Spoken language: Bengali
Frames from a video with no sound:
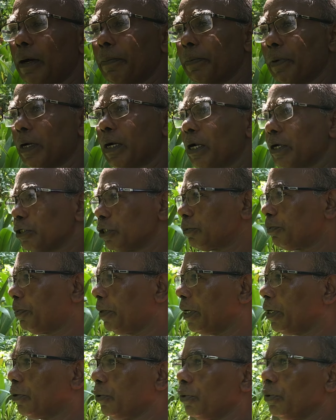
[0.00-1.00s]
আপনারা
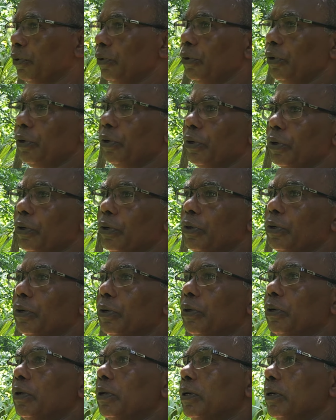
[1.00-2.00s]
স্প্রে করুন
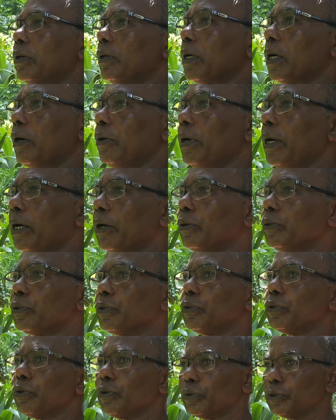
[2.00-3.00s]
কারণ এখন
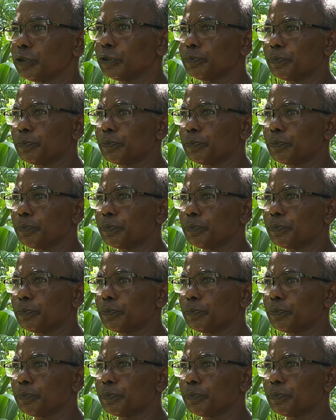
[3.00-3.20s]
তো ধরুন